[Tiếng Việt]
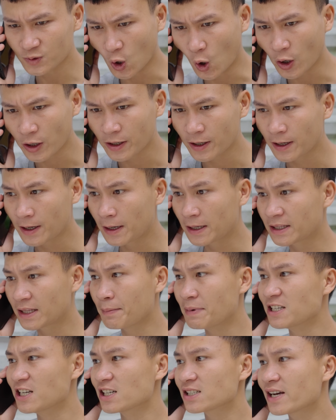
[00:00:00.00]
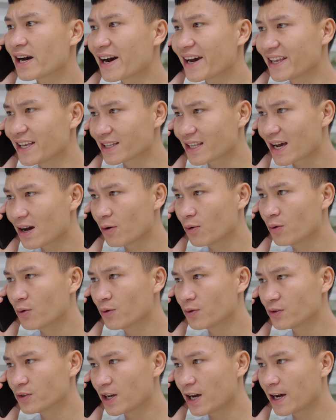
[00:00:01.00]
rồi thì bây giờ sang nghề nhà tao
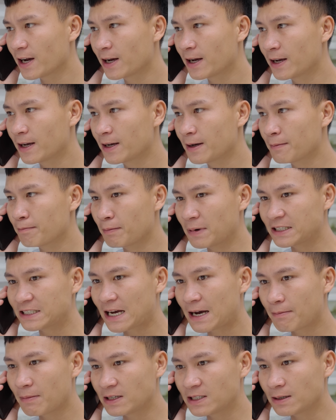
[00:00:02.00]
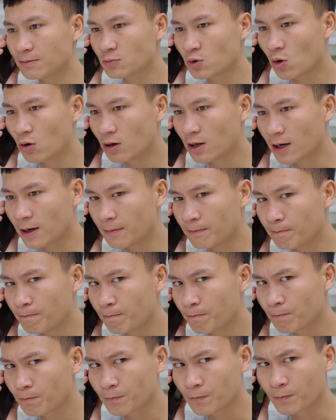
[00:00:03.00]
nhá mày sang mày chém gió là
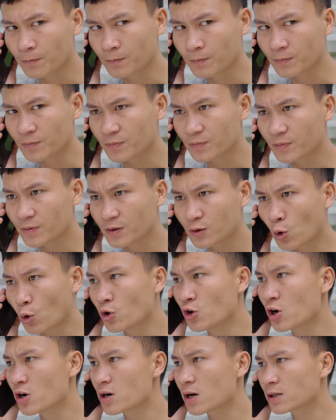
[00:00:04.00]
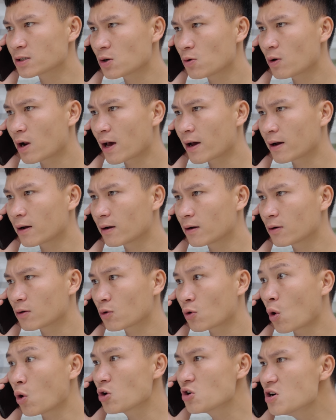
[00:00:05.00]
ừ, con đường đằng sau làng
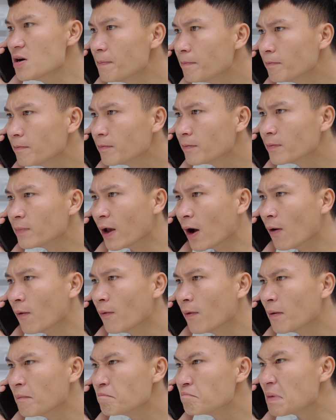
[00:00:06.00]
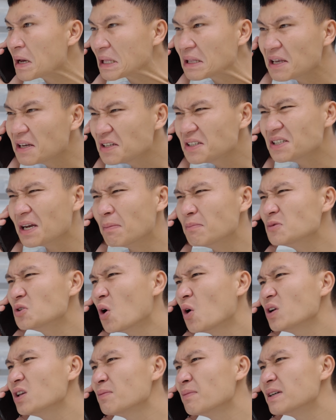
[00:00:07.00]
có cướp nhá mày thích chém
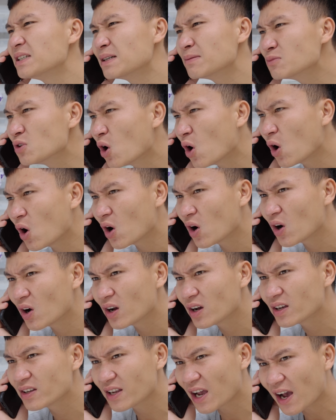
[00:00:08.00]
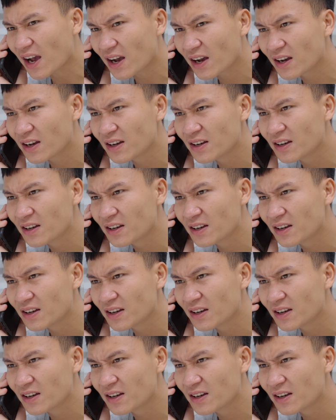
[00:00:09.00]
gió thì mày chém gió nhá